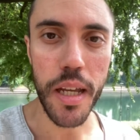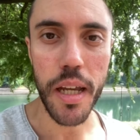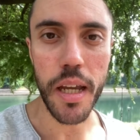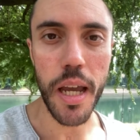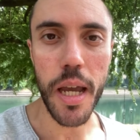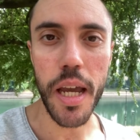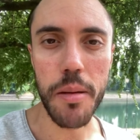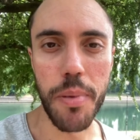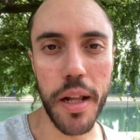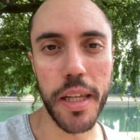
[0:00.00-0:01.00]
E
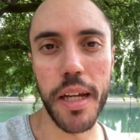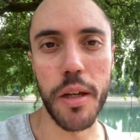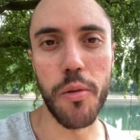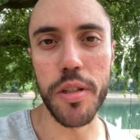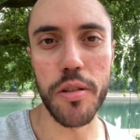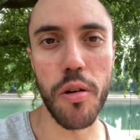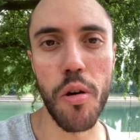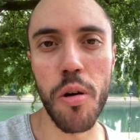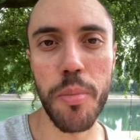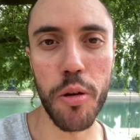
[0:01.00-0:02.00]
in pratica in questo
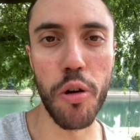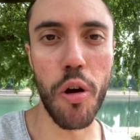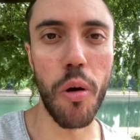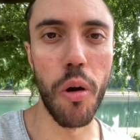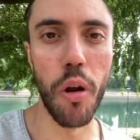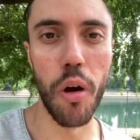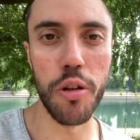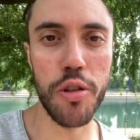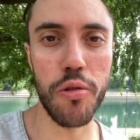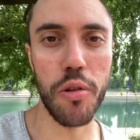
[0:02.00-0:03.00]
protocollo
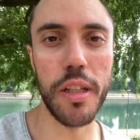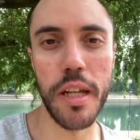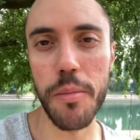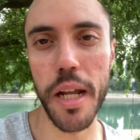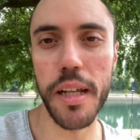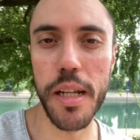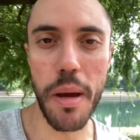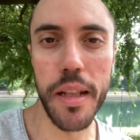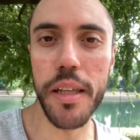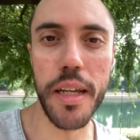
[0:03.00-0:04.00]
ci sono determinati
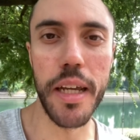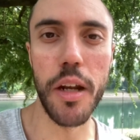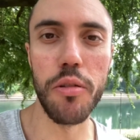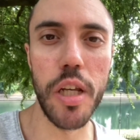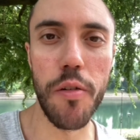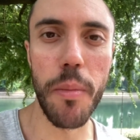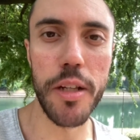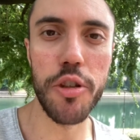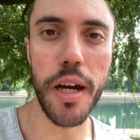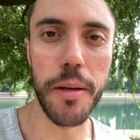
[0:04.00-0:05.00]
alimenti che non devo
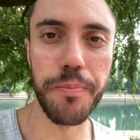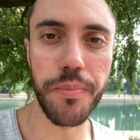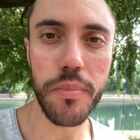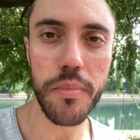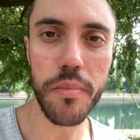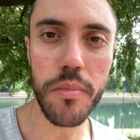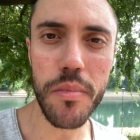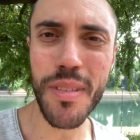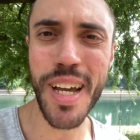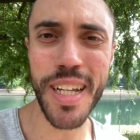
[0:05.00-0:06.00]
mangiare,
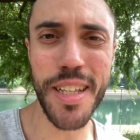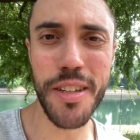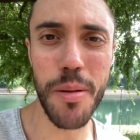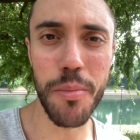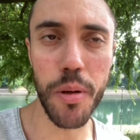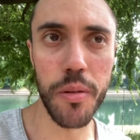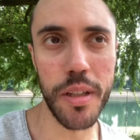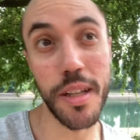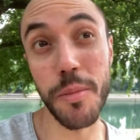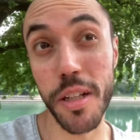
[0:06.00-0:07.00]
ad esempio
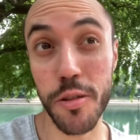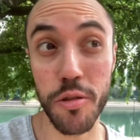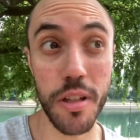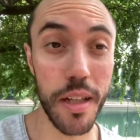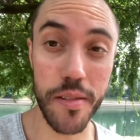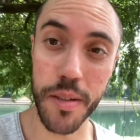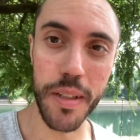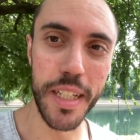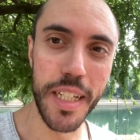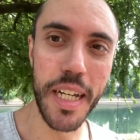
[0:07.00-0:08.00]
determinate sostanze,
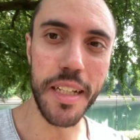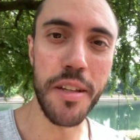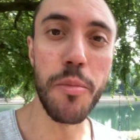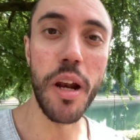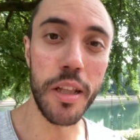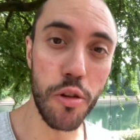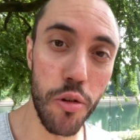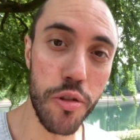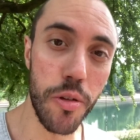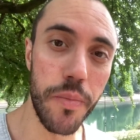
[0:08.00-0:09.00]
ad esempio il
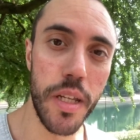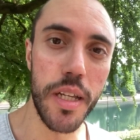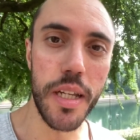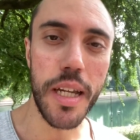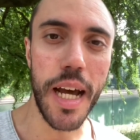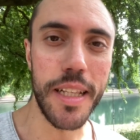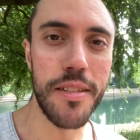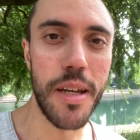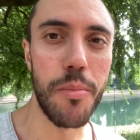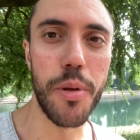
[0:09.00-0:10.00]
lattosio, ad
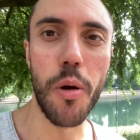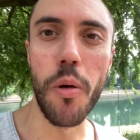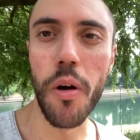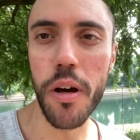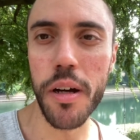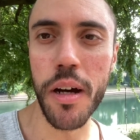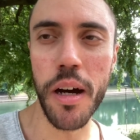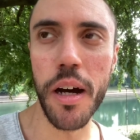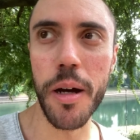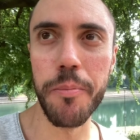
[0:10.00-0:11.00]
esempio
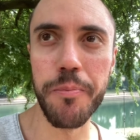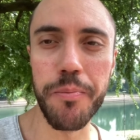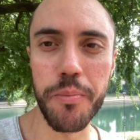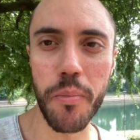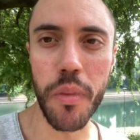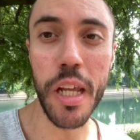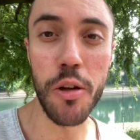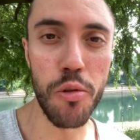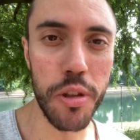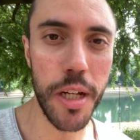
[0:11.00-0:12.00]
um, il
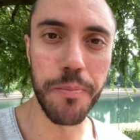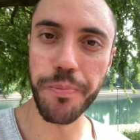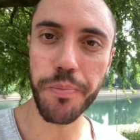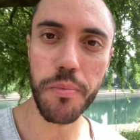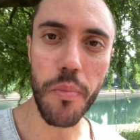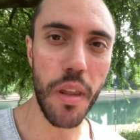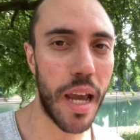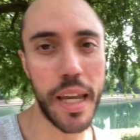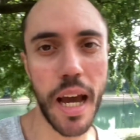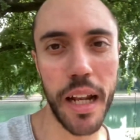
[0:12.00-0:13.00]
glutine, e
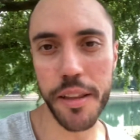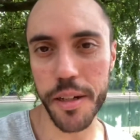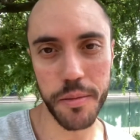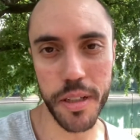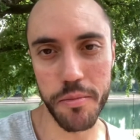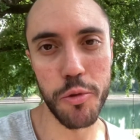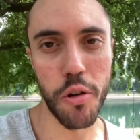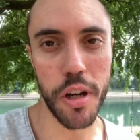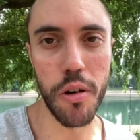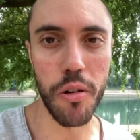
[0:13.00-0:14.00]
anche altre che non
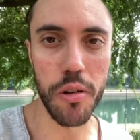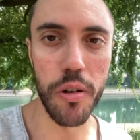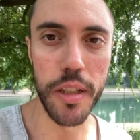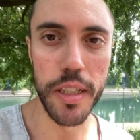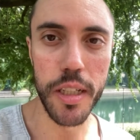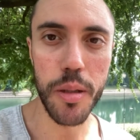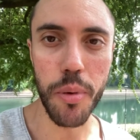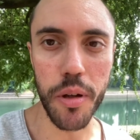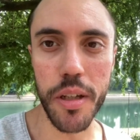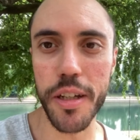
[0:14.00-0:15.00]
ricordo,
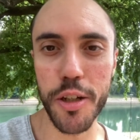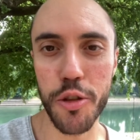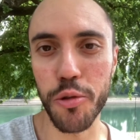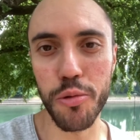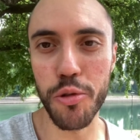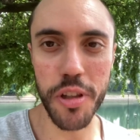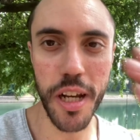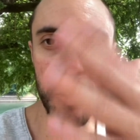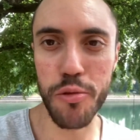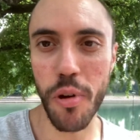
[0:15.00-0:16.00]
poi ho tutto
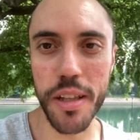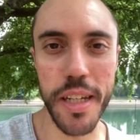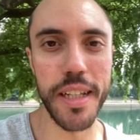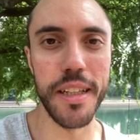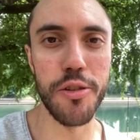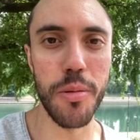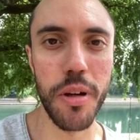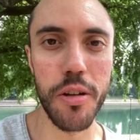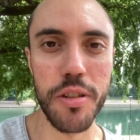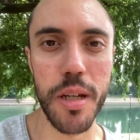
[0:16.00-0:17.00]
indicato sulla dieta, diciamo
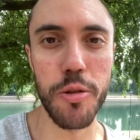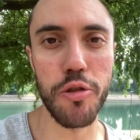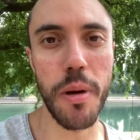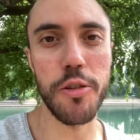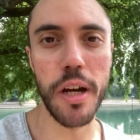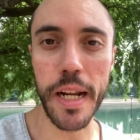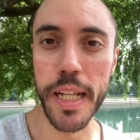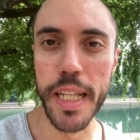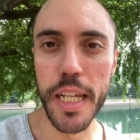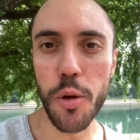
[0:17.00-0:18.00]
le cose che posso mangiare.
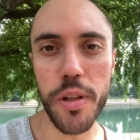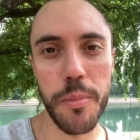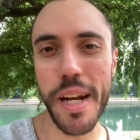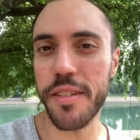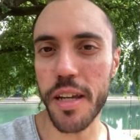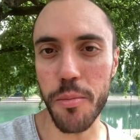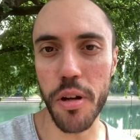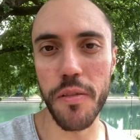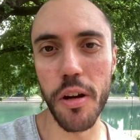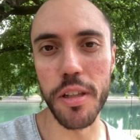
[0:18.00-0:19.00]
Quindi per esempio a
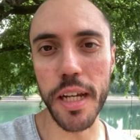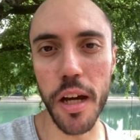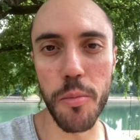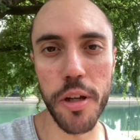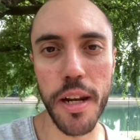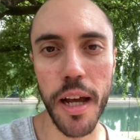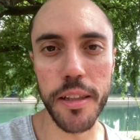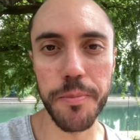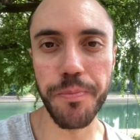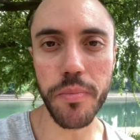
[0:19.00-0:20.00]
livello di
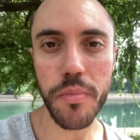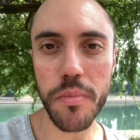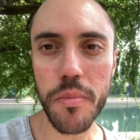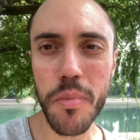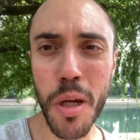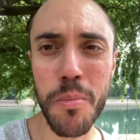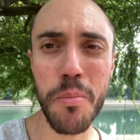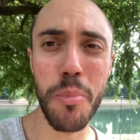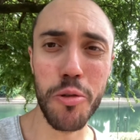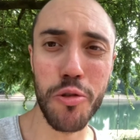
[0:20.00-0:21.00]
carboidrati
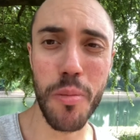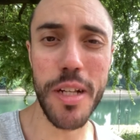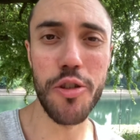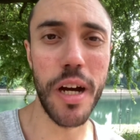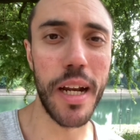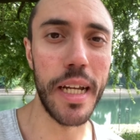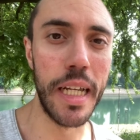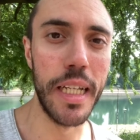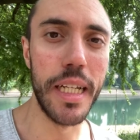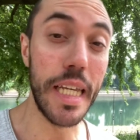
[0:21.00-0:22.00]
posso mangiare
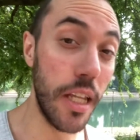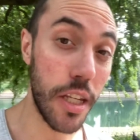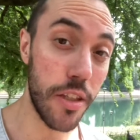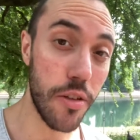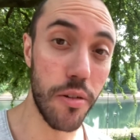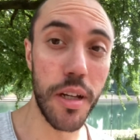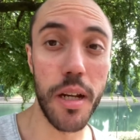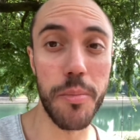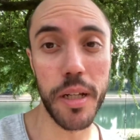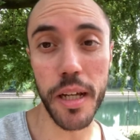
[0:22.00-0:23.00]
il riso e
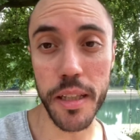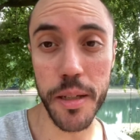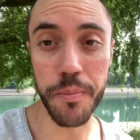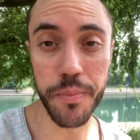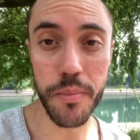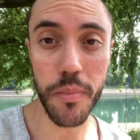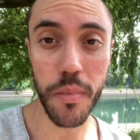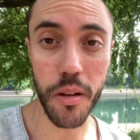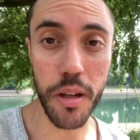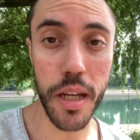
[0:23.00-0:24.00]
le patate,
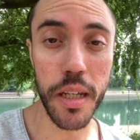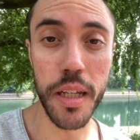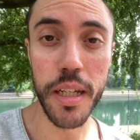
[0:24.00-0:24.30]
ok?